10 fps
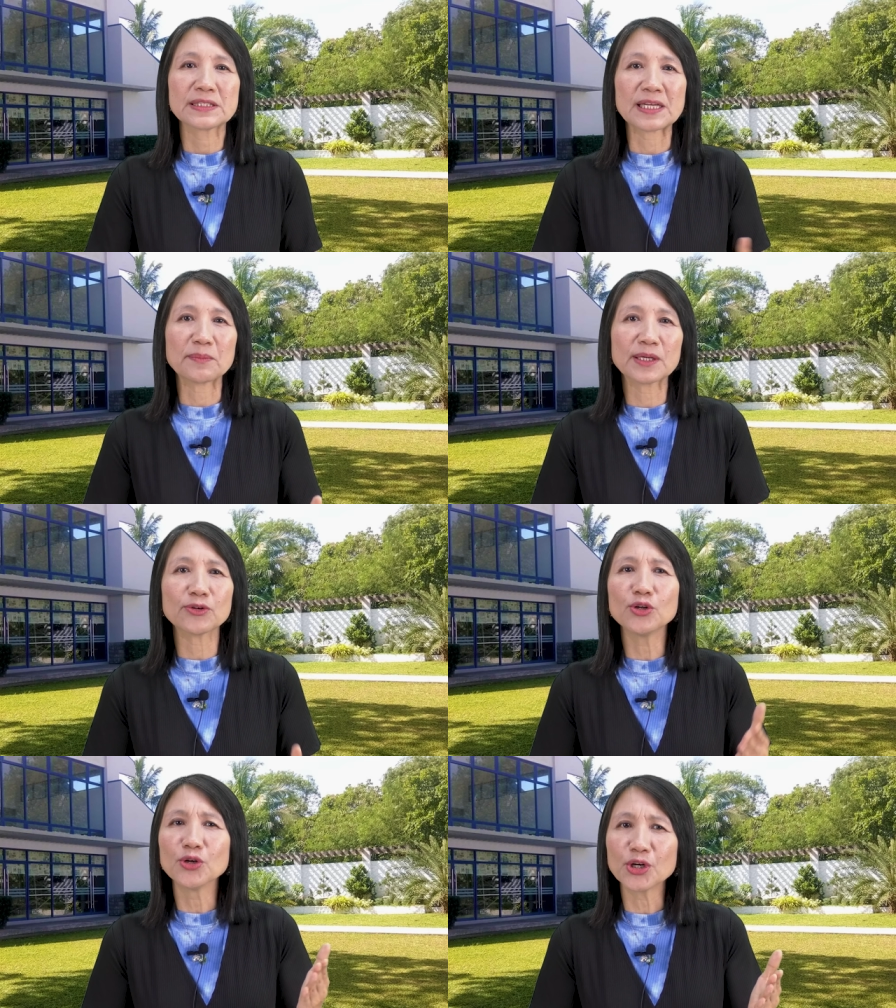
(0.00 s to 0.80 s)
Sabi
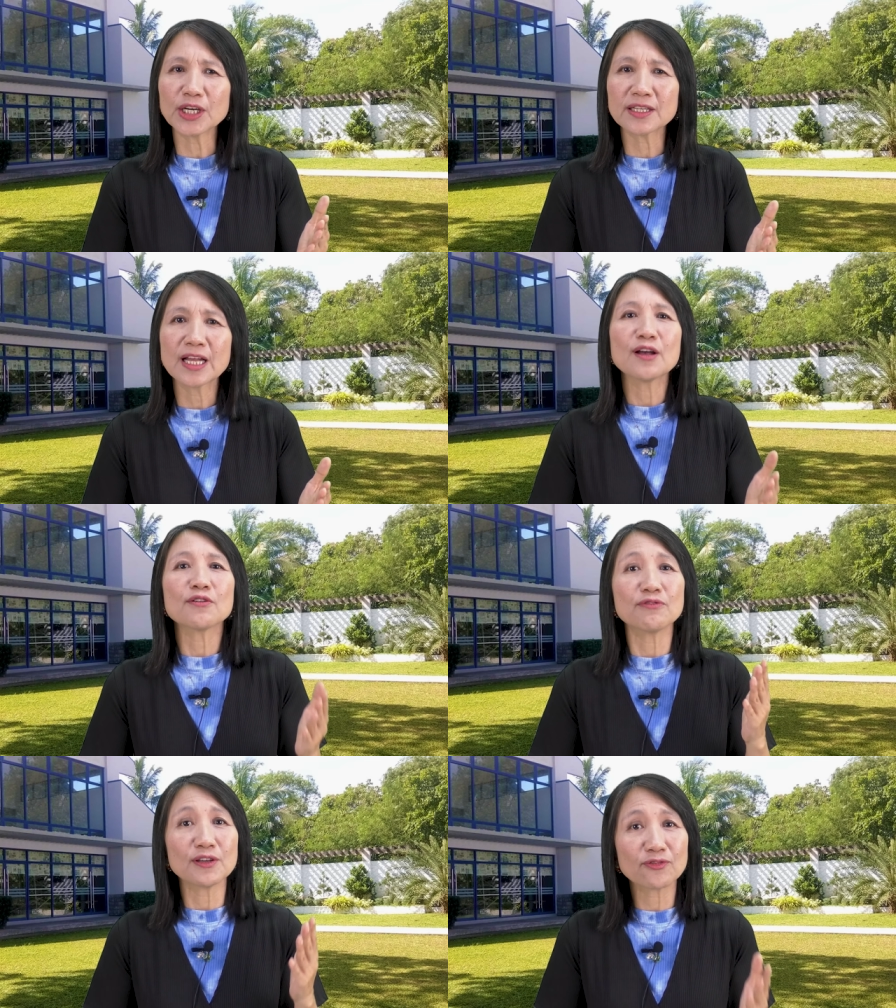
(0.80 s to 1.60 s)
ko, Lord,
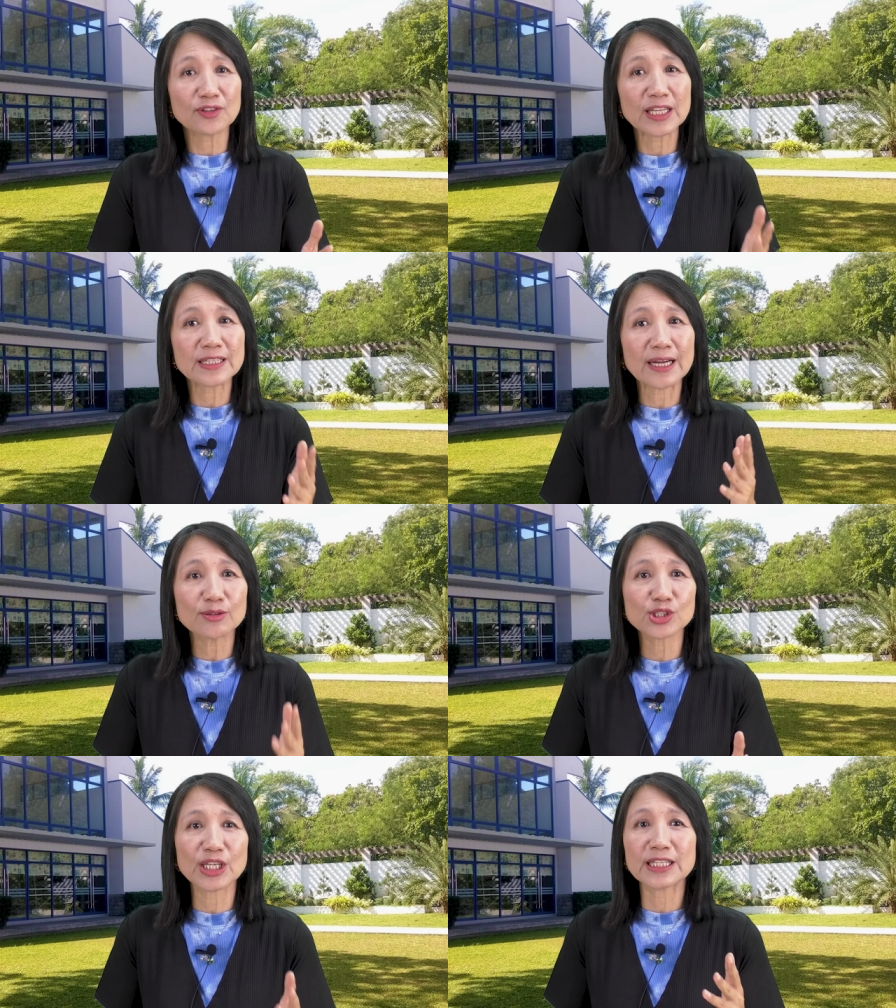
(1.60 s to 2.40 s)

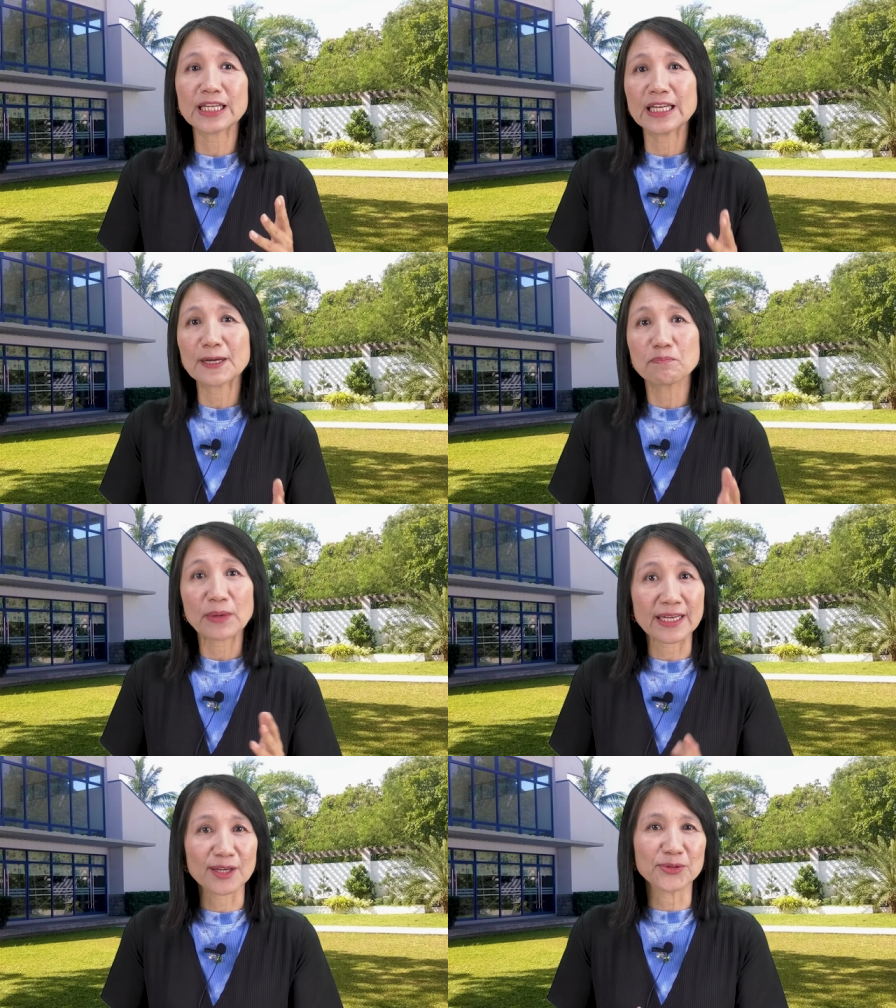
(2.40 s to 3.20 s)
50,000 na lang
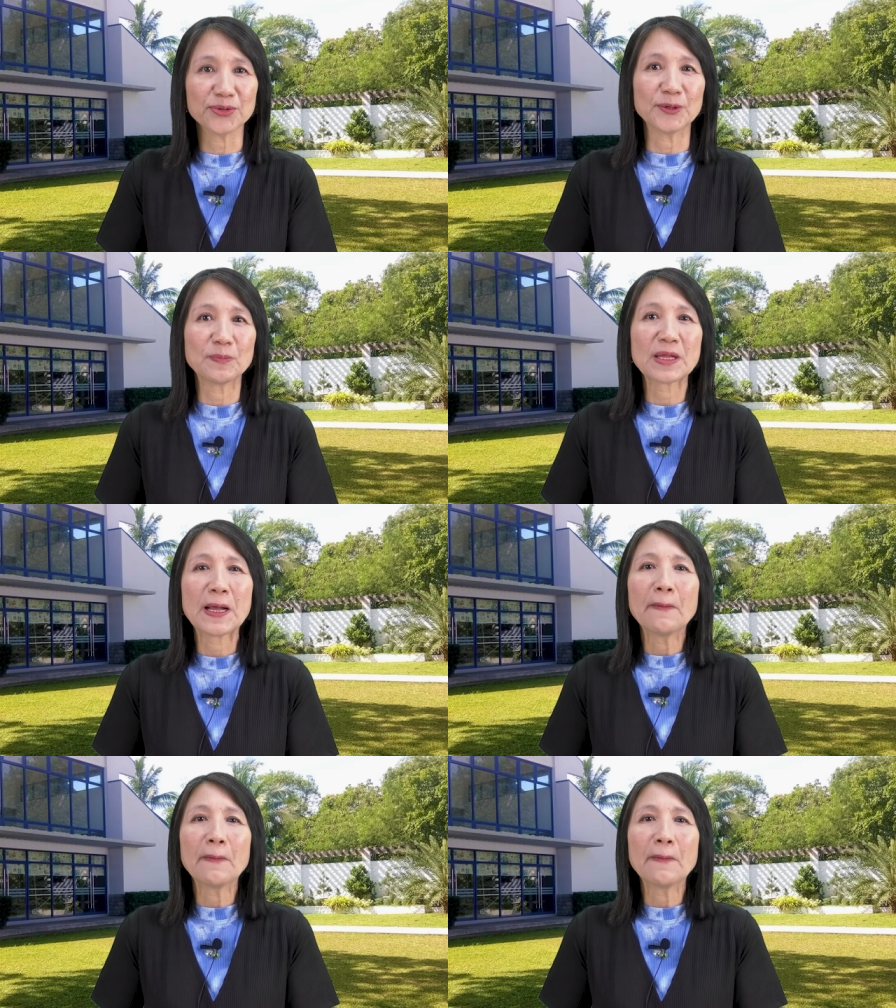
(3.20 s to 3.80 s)
pera ko.